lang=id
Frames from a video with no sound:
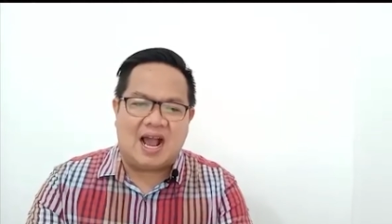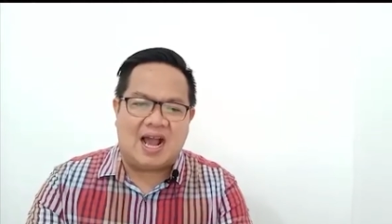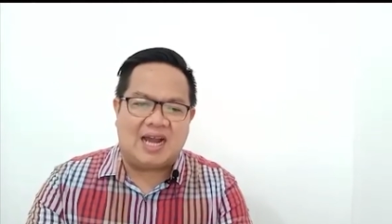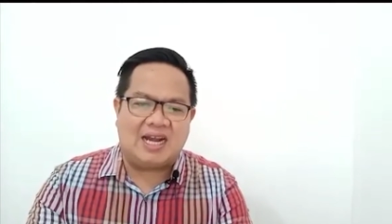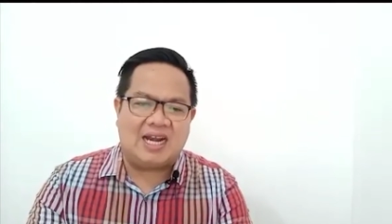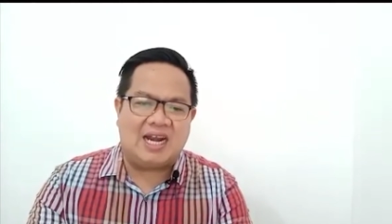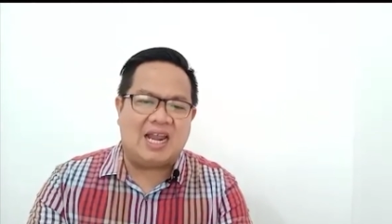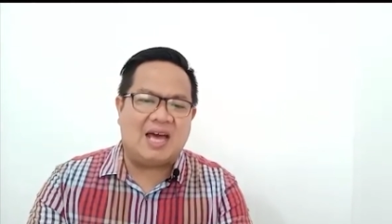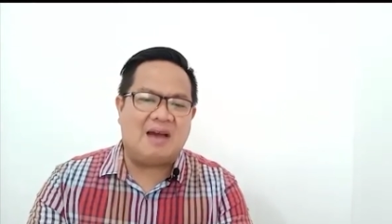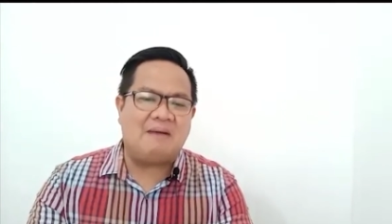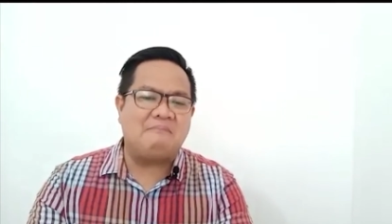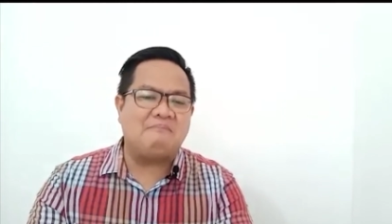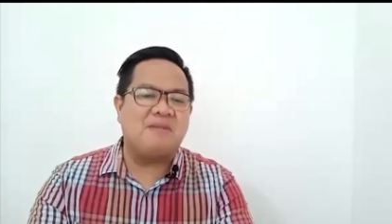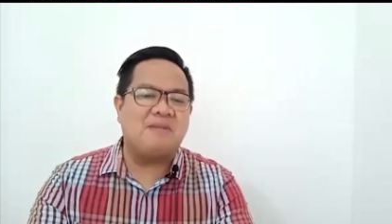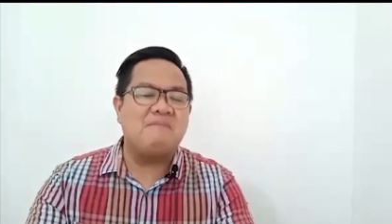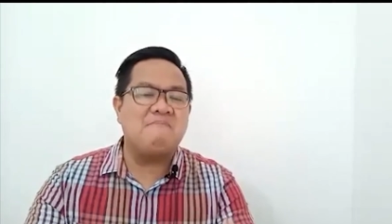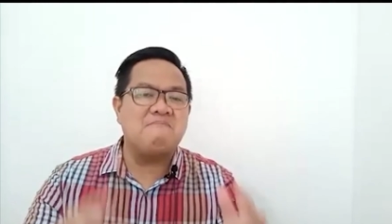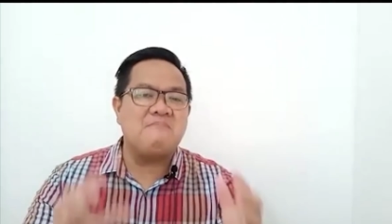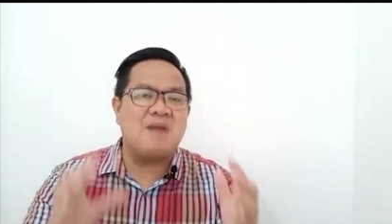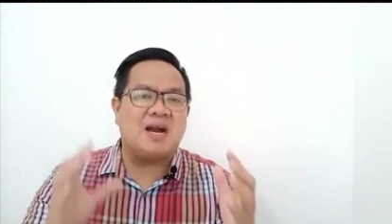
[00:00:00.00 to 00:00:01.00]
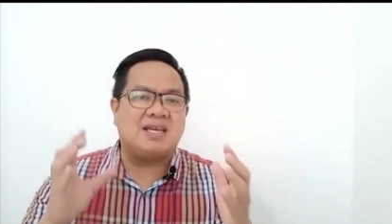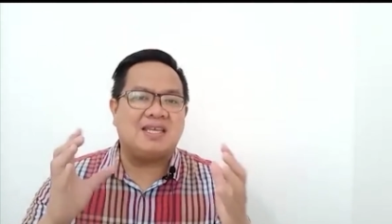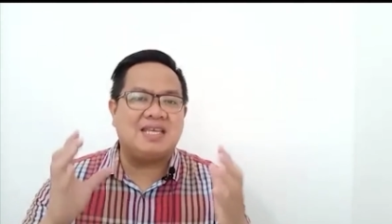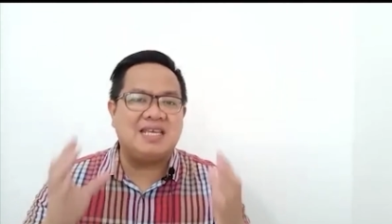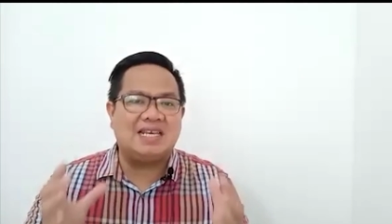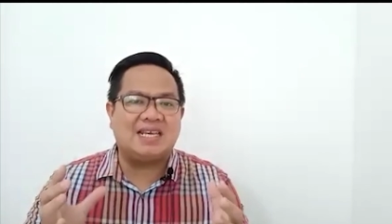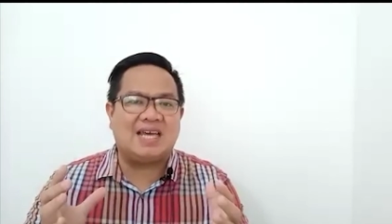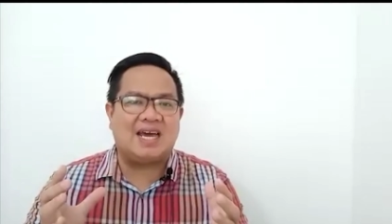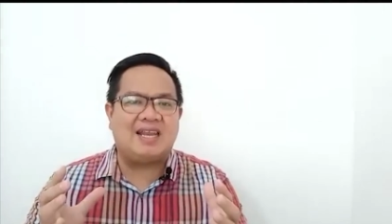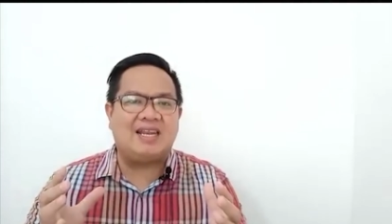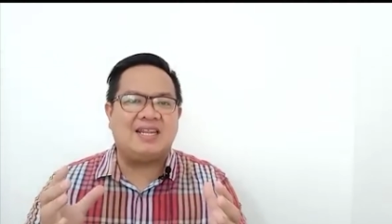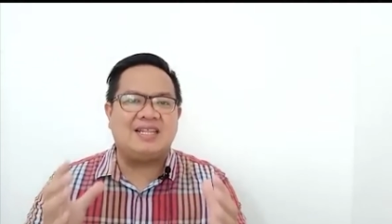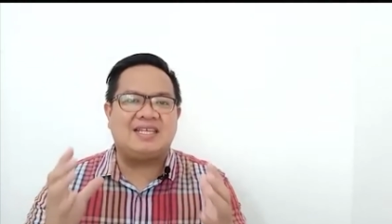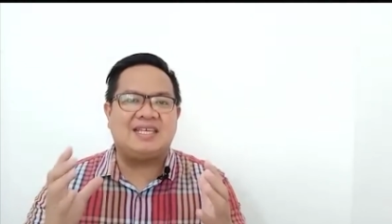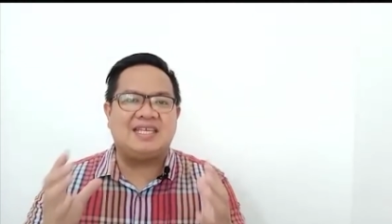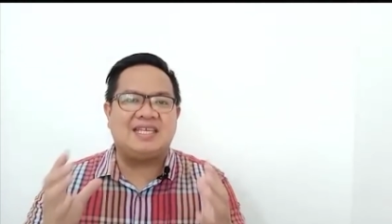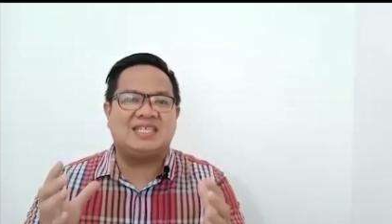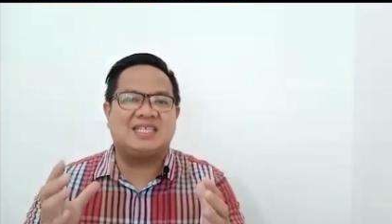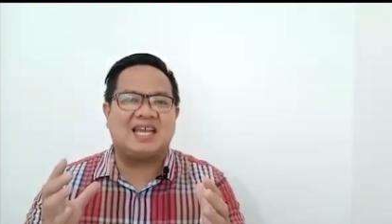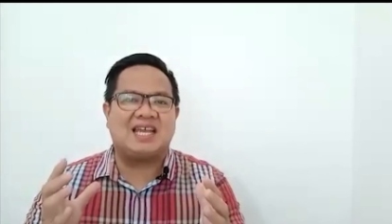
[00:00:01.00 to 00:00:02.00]
adalah membagikan
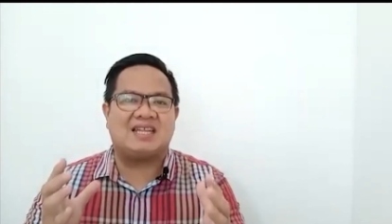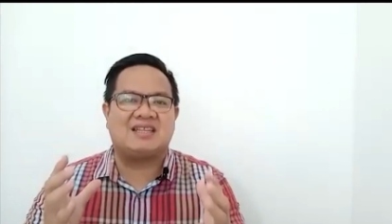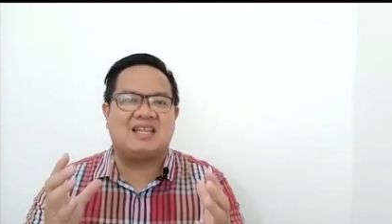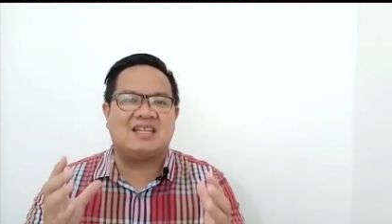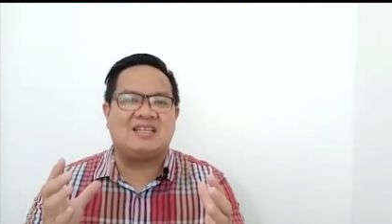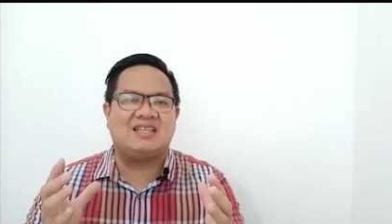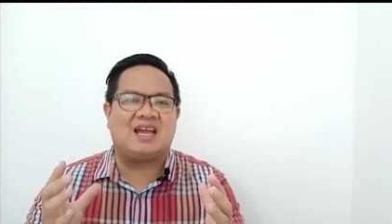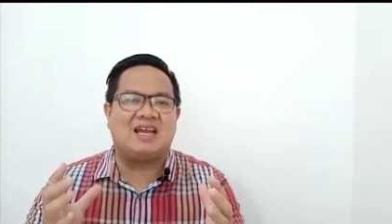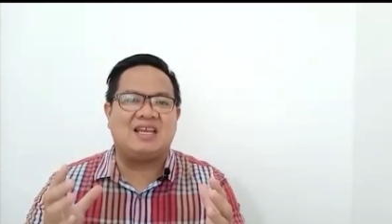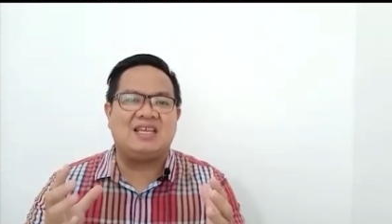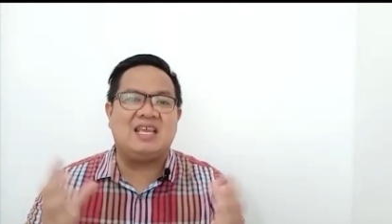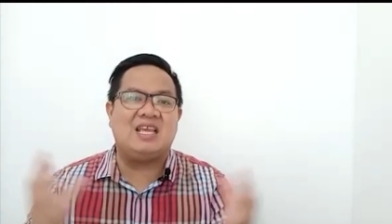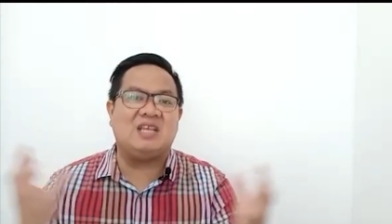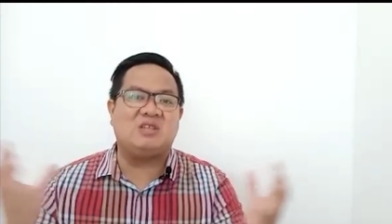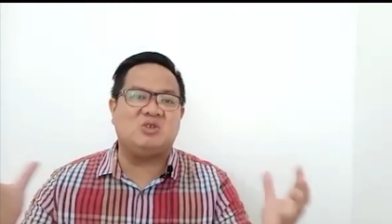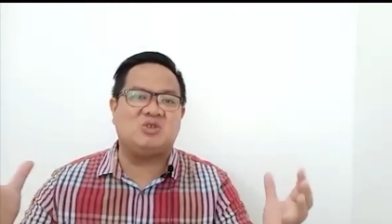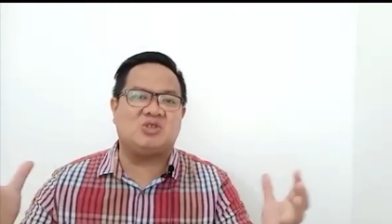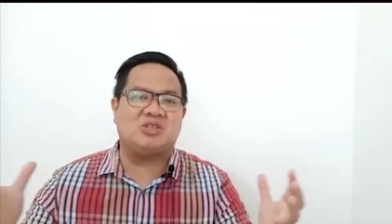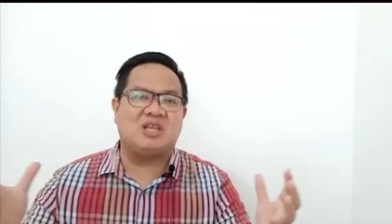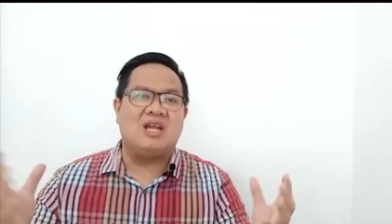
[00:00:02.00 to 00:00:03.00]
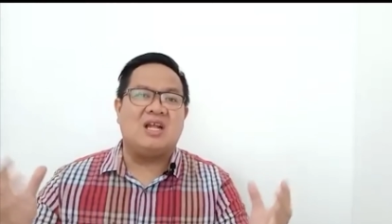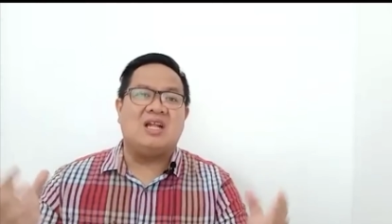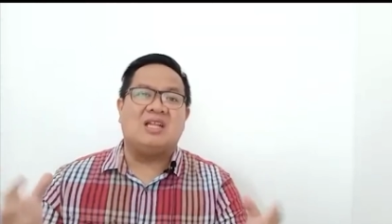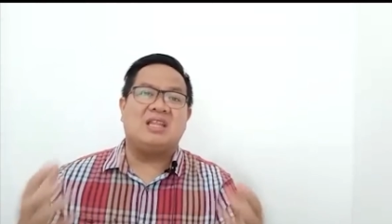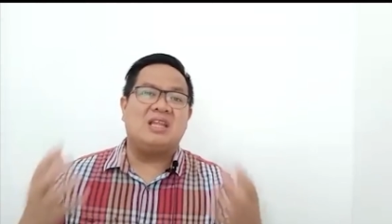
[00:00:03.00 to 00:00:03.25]
kisah tentang Yesus.